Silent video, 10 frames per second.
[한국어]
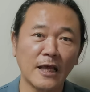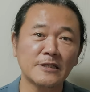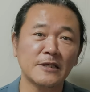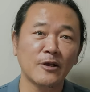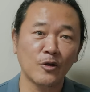
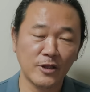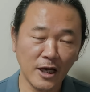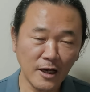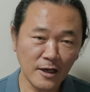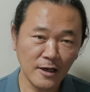다시
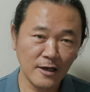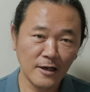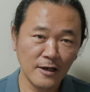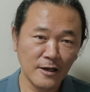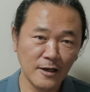읽었다.
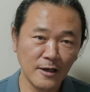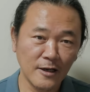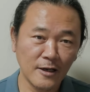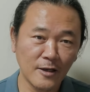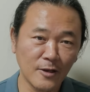
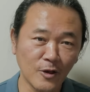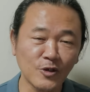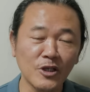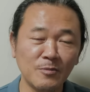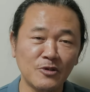
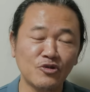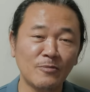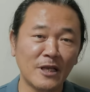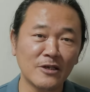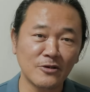여전히
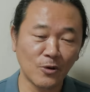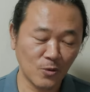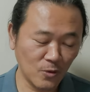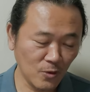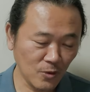밑줄을 많이
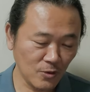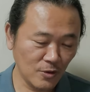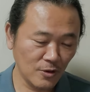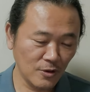그었고